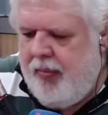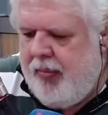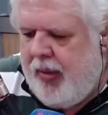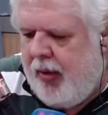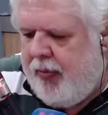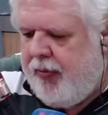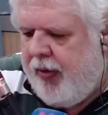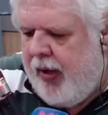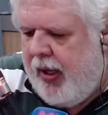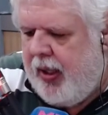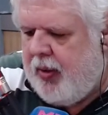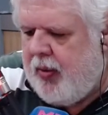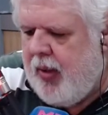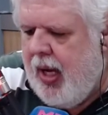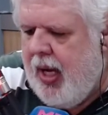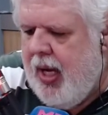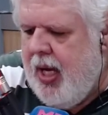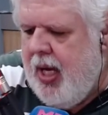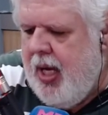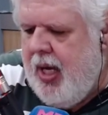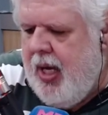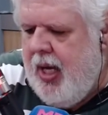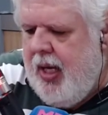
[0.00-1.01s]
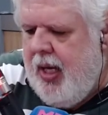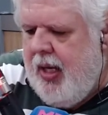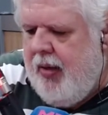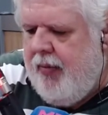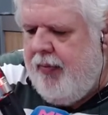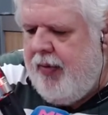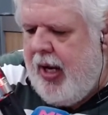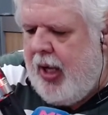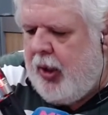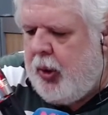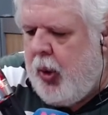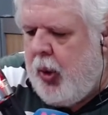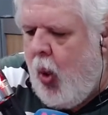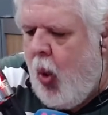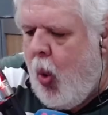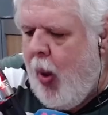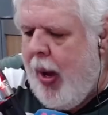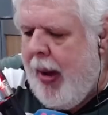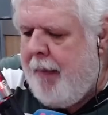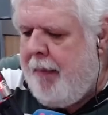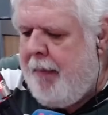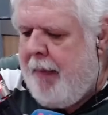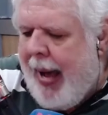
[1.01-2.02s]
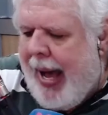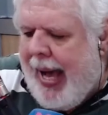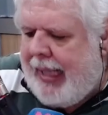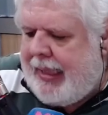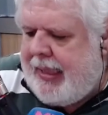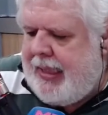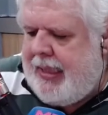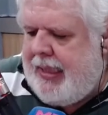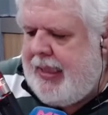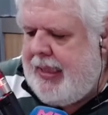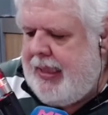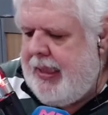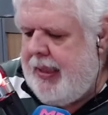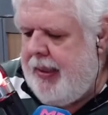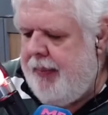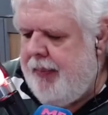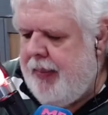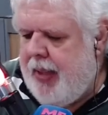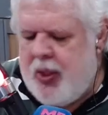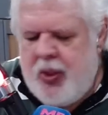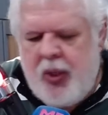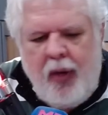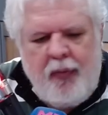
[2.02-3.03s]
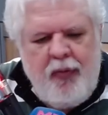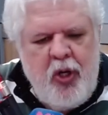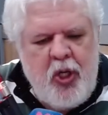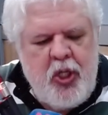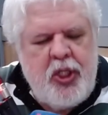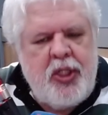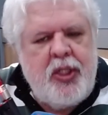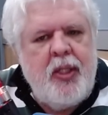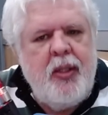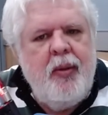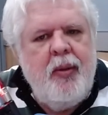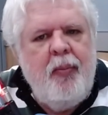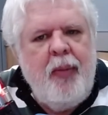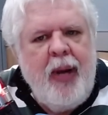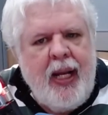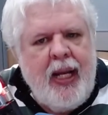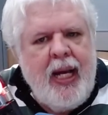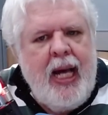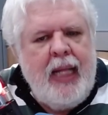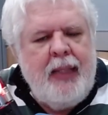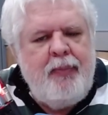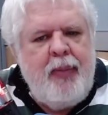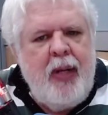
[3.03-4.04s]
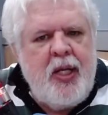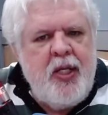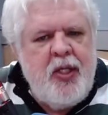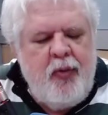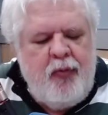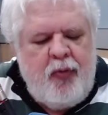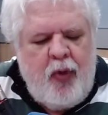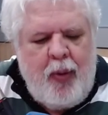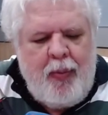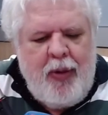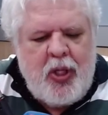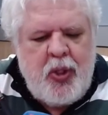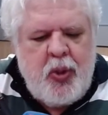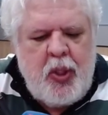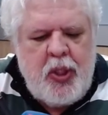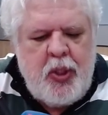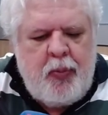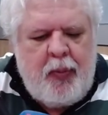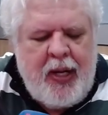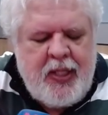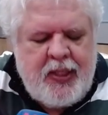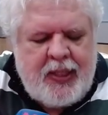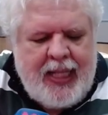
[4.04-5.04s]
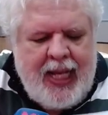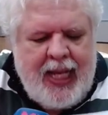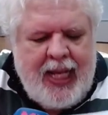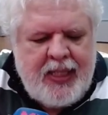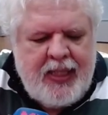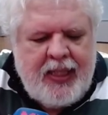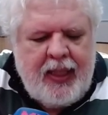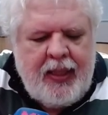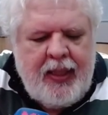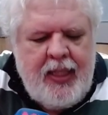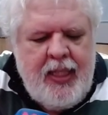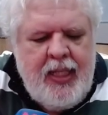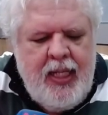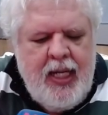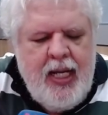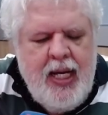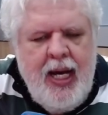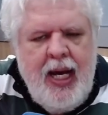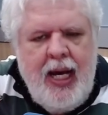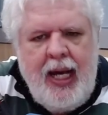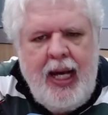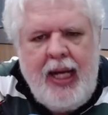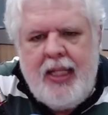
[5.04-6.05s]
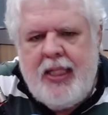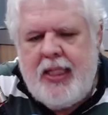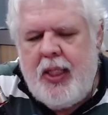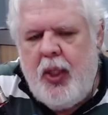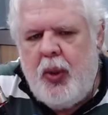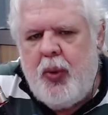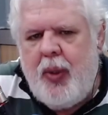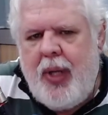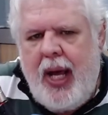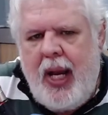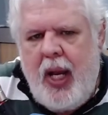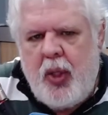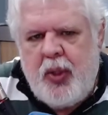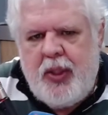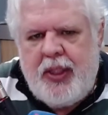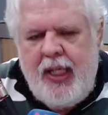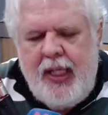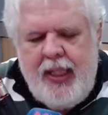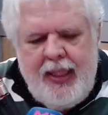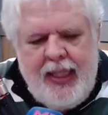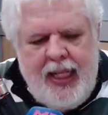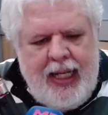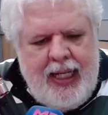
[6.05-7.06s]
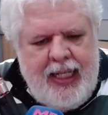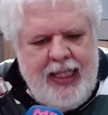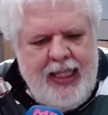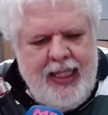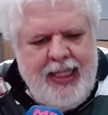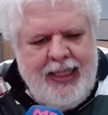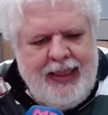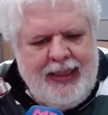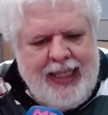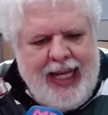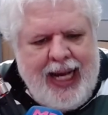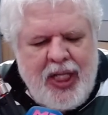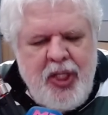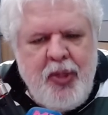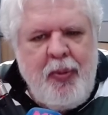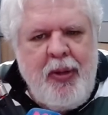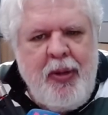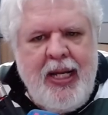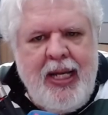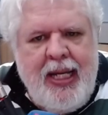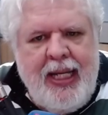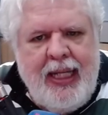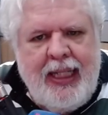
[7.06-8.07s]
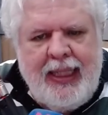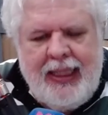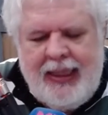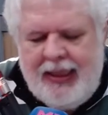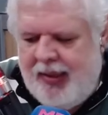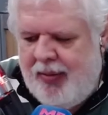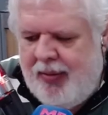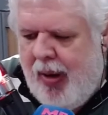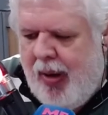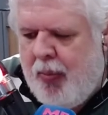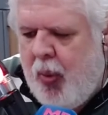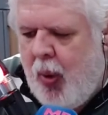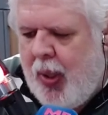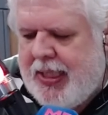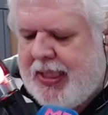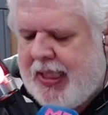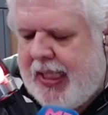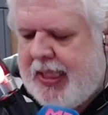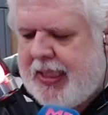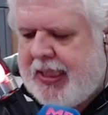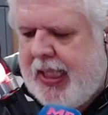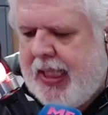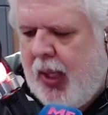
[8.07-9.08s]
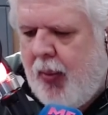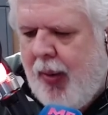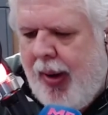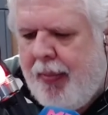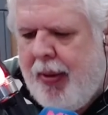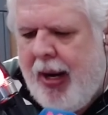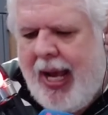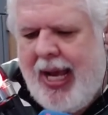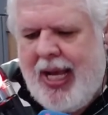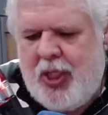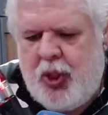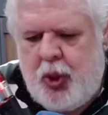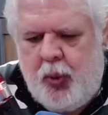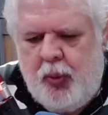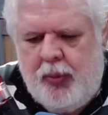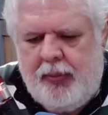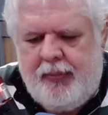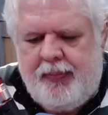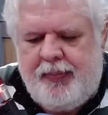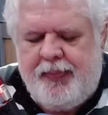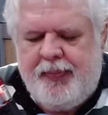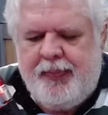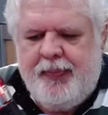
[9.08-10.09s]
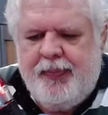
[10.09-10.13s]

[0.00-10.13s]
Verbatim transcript: Perfeito. Vereador Juan Bach, mais uma vez, obrigado pelas informações prestadas aqui. A edição do Canal 100 da, da Rádio Menina. Uma boa sessão, um abraço.